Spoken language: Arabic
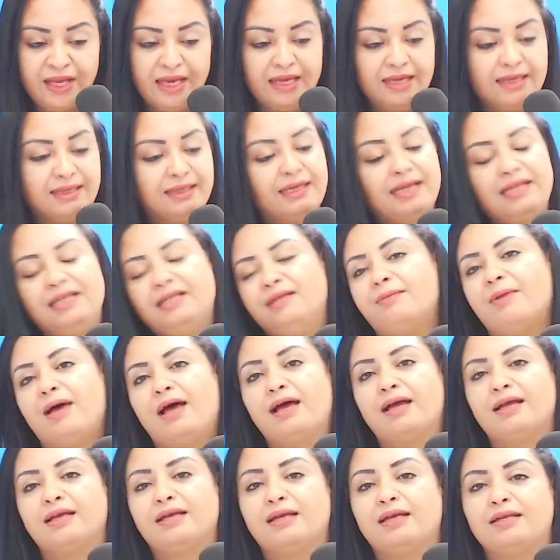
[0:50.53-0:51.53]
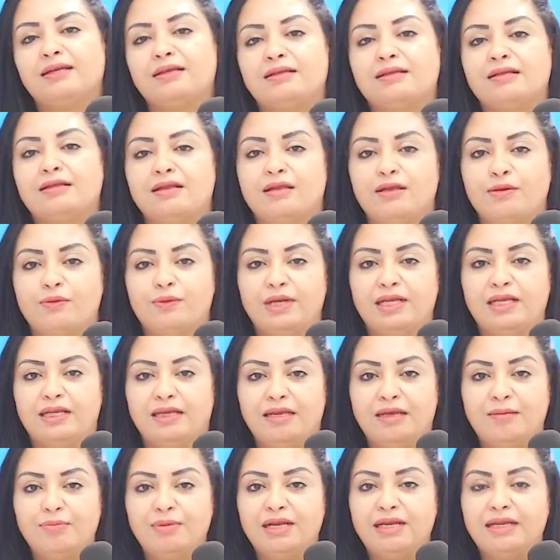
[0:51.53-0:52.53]
كلمه كانت لوالي
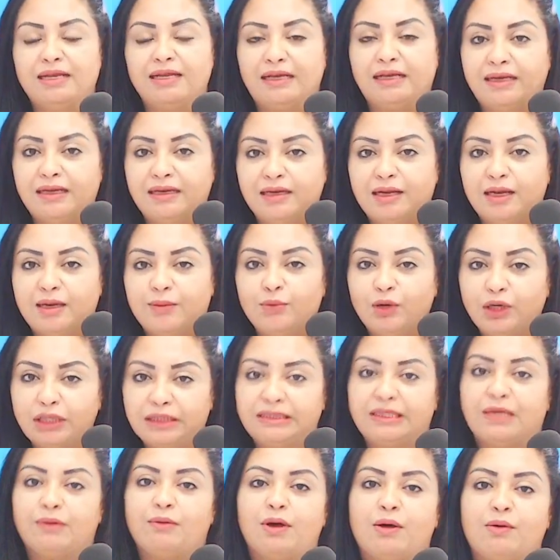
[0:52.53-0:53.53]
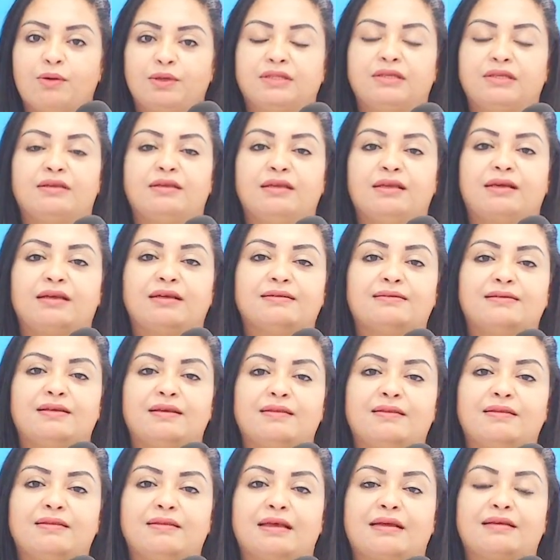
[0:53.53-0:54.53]
نابل لكن المحتوى وطريقه
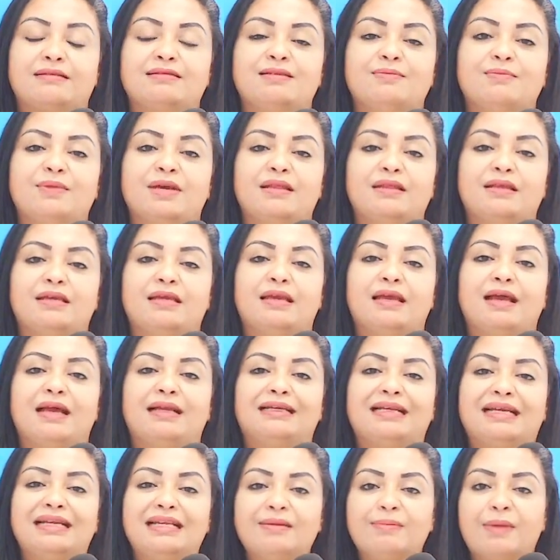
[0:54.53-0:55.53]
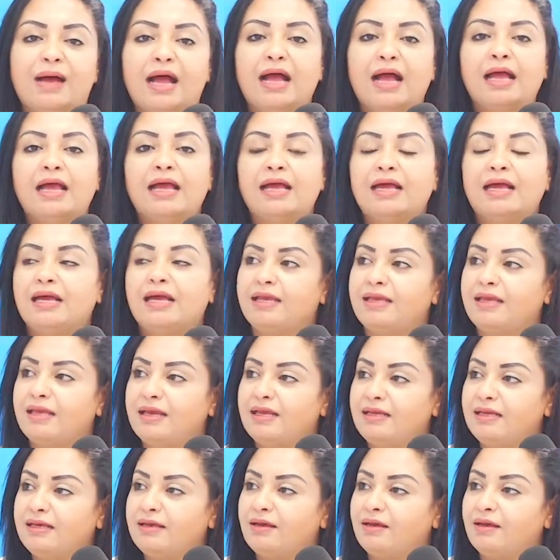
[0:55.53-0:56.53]
تقديم هذه الكلمه
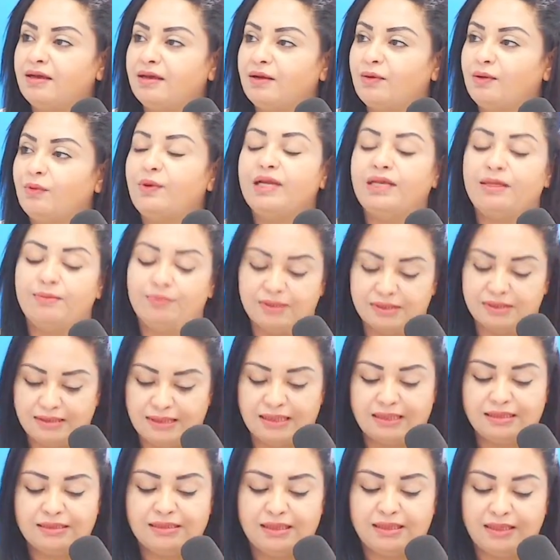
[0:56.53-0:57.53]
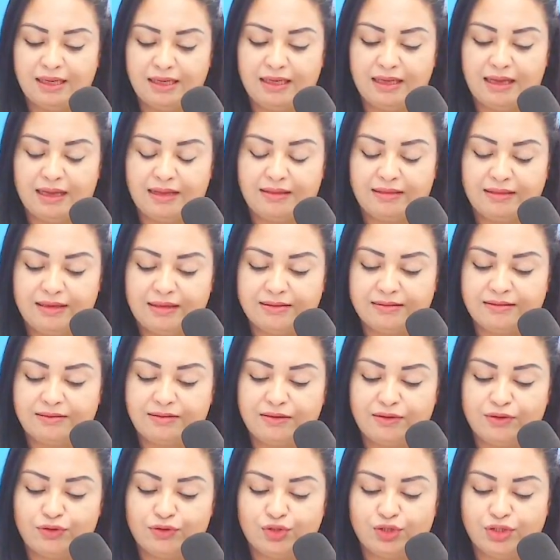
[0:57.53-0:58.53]
هي لوالي آه، بن زرت هي اللي اثارت
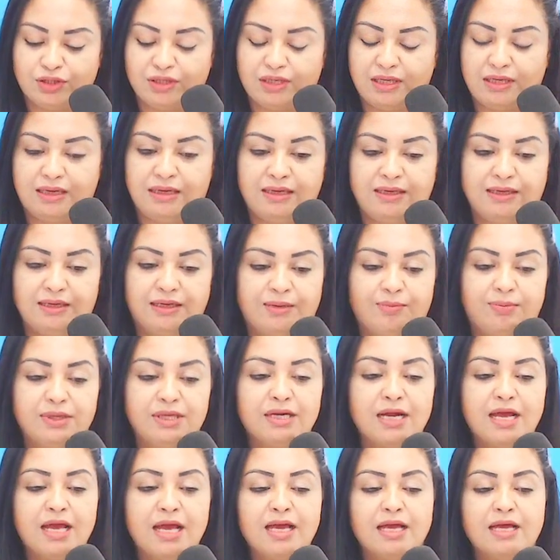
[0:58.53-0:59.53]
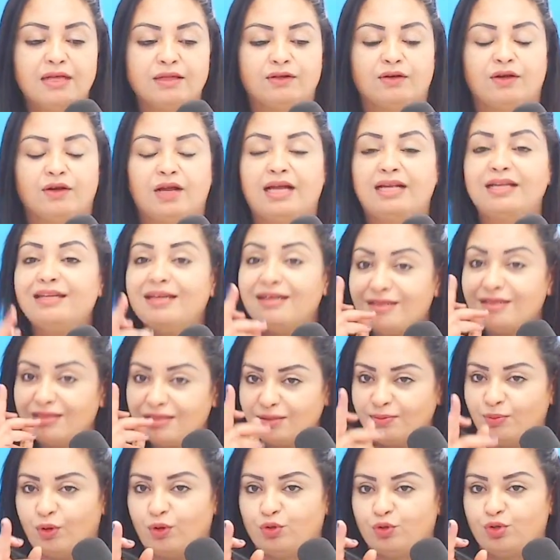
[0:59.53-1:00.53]
الجدل الكبير دونك خلينا
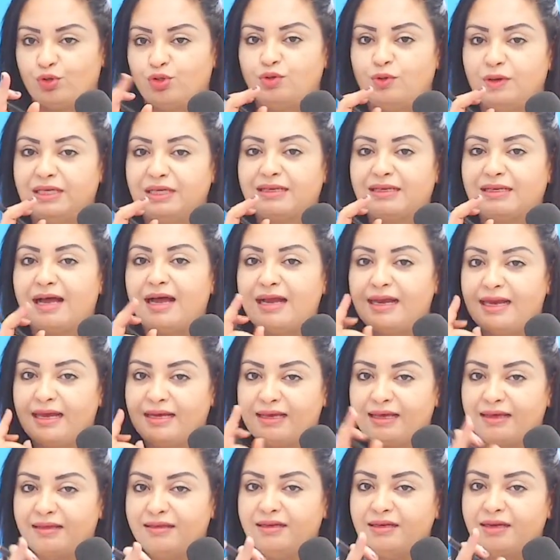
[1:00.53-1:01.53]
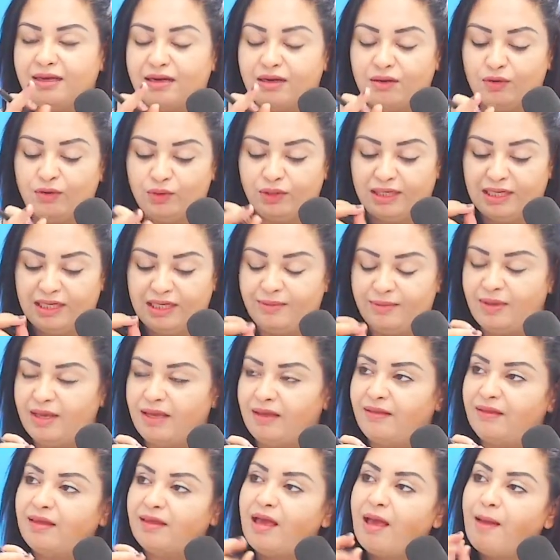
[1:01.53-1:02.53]
نسمعوا شنو اللي تقال احنا خذينا راهو الكلمه
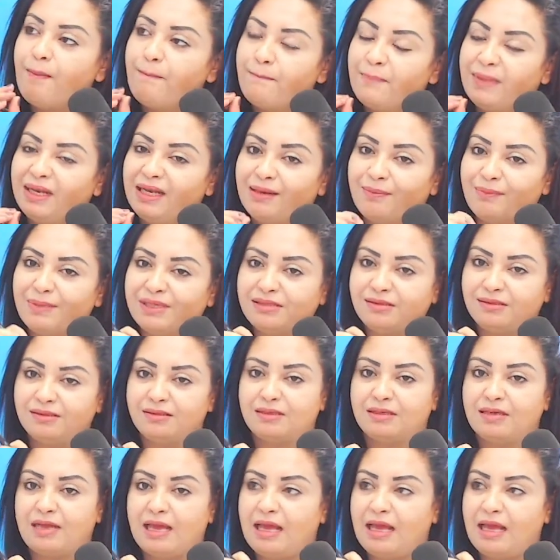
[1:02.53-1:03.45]
هذه من المصدر